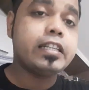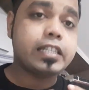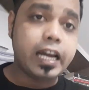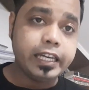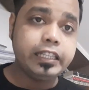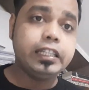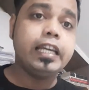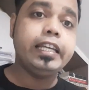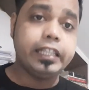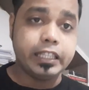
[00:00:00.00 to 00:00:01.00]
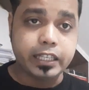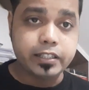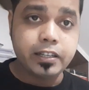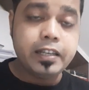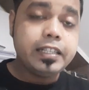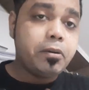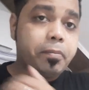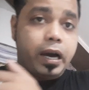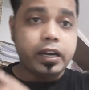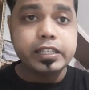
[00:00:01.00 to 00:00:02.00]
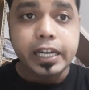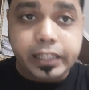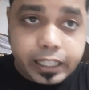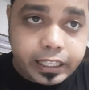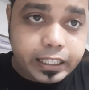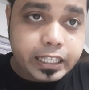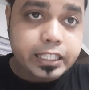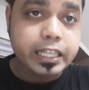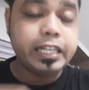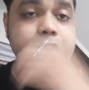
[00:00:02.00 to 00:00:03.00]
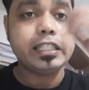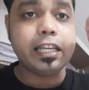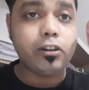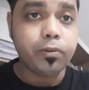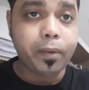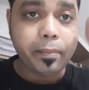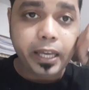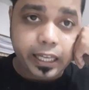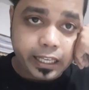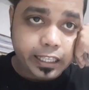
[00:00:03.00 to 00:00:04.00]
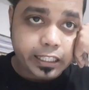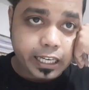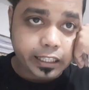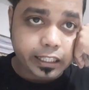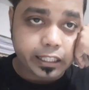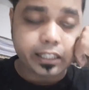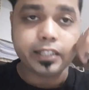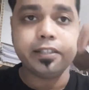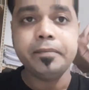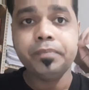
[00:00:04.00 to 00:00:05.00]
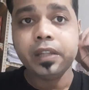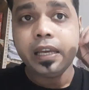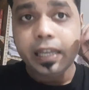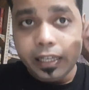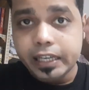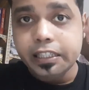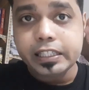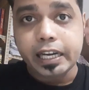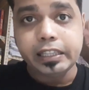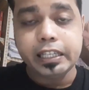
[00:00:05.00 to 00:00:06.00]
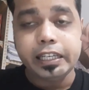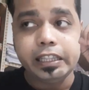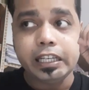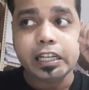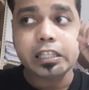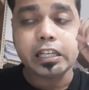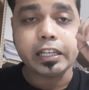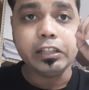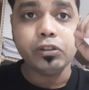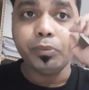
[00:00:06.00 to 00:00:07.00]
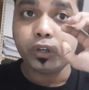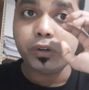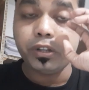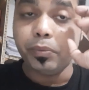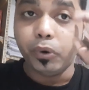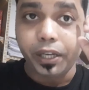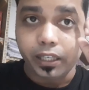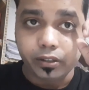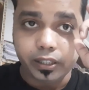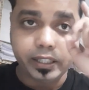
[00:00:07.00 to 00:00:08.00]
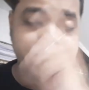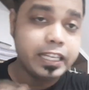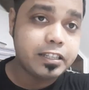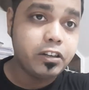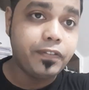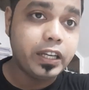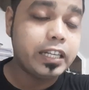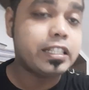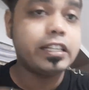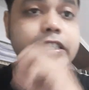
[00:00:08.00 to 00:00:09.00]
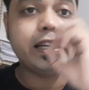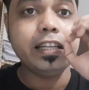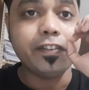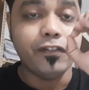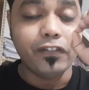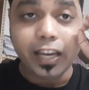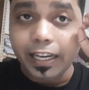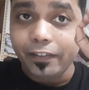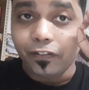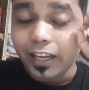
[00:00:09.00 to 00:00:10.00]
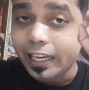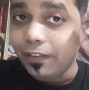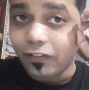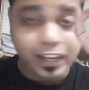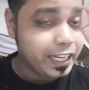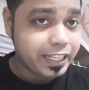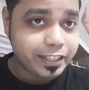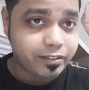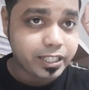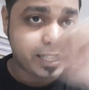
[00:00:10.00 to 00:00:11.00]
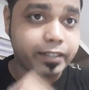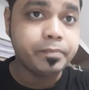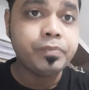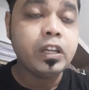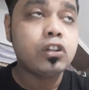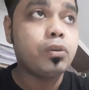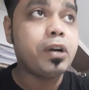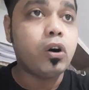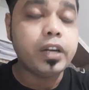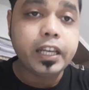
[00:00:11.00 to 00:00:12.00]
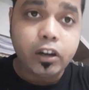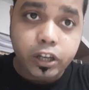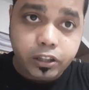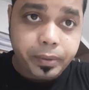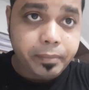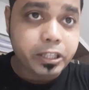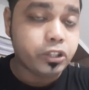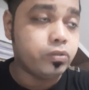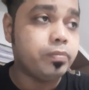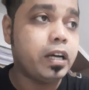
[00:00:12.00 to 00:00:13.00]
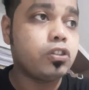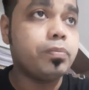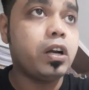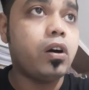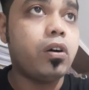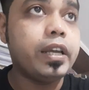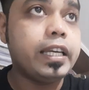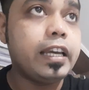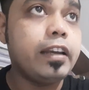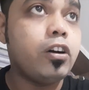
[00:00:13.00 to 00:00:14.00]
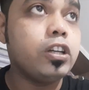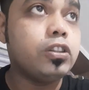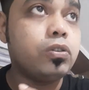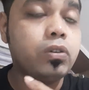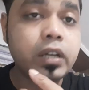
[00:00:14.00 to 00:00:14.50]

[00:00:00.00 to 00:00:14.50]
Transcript: সাহিত্যের ইতিহাস যেমন বাংলা সাহিত্যের ইতিহাস থাকে ঠিক সেই রকমভাবেই ইংরাজি সাহিত্যের ইতিহাস ইংরাজি সাহিত্যের ইতিহাসটা কিন্তু মোটেও কিন্তু বোরিং নয় হিস্ট্রি অফ ইংলিশ লিটারেচার ইজ ভেরি ভেরি ভেরি ইন্টারেস্টিং তোমরা অনেকে হয়তো ভেবেছো বা তোমরা অনেকেই হয়তো